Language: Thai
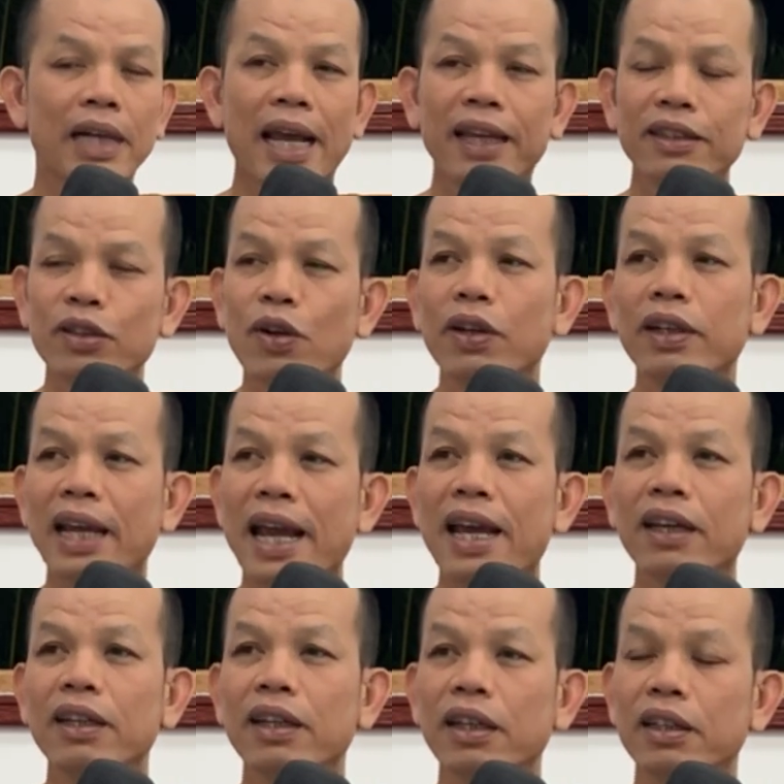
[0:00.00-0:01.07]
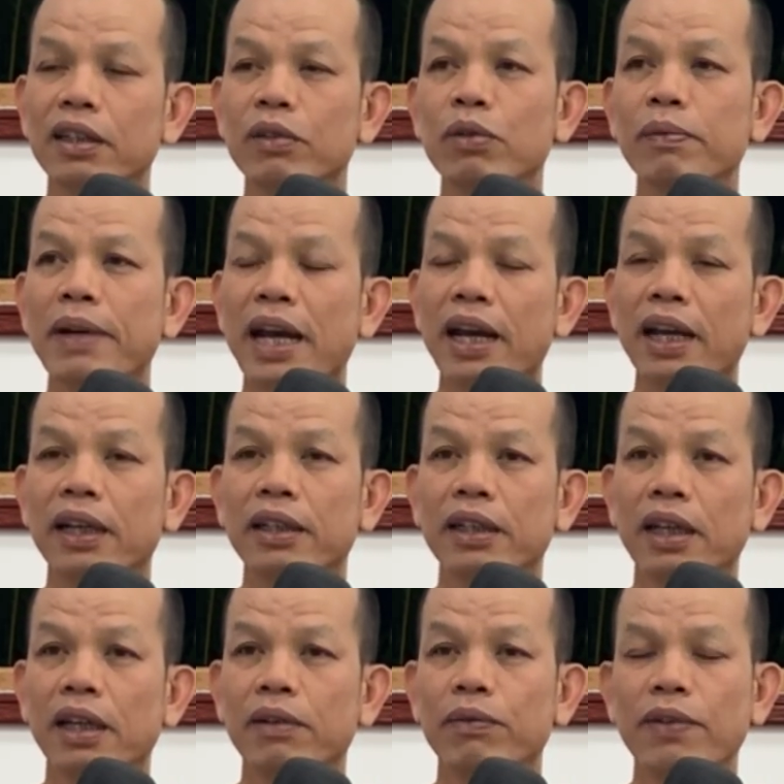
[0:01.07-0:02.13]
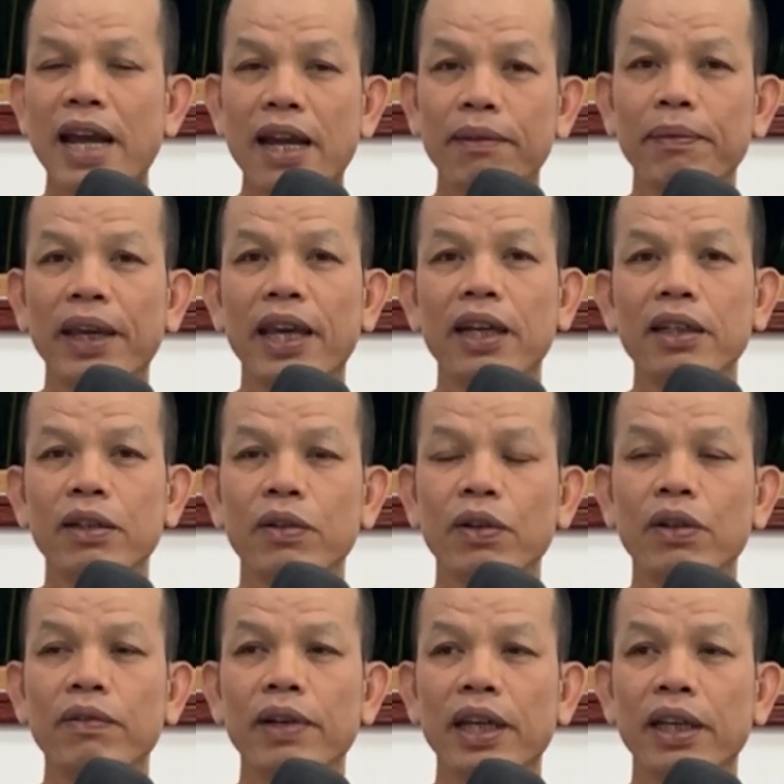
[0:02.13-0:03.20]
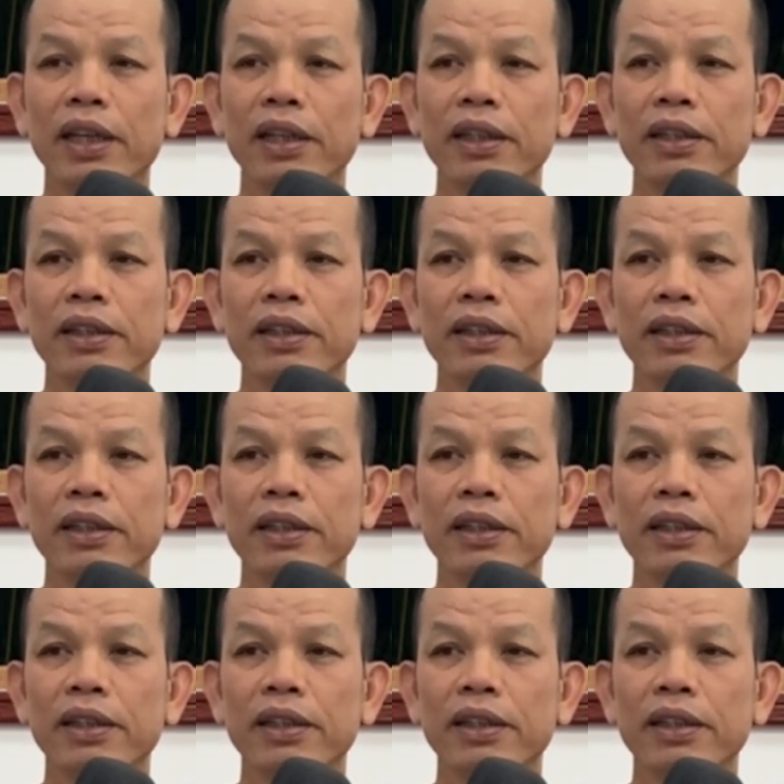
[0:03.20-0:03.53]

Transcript: หลายซ่องทางนี่ได้ถือคู่บาอ่าวางแผนแต่ของไว้